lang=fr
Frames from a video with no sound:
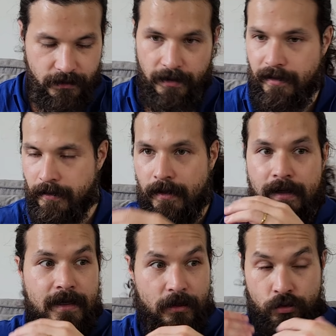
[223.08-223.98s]
Et
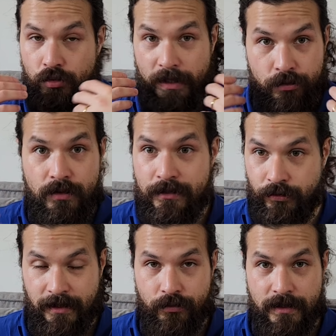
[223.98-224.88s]
tu éduques les
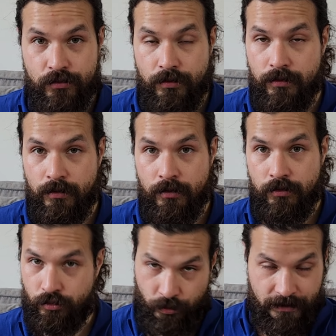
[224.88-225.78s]
autres garçons là-dessus,
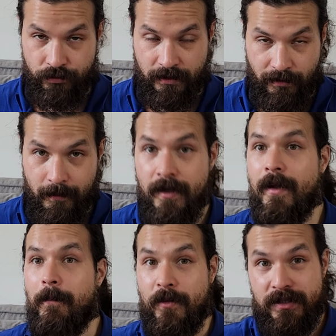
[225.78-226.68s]
tu dois éduquer toi-même,
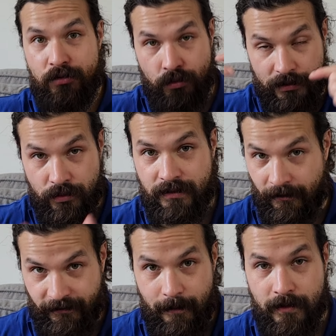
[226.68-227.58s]
mais aussi tu éduques ta
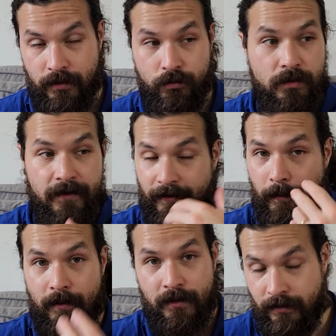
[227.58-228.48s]
femme ou les
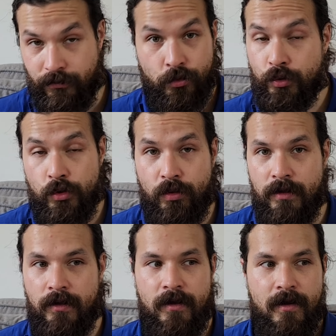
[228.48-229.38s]
femmes qui font autour de toi.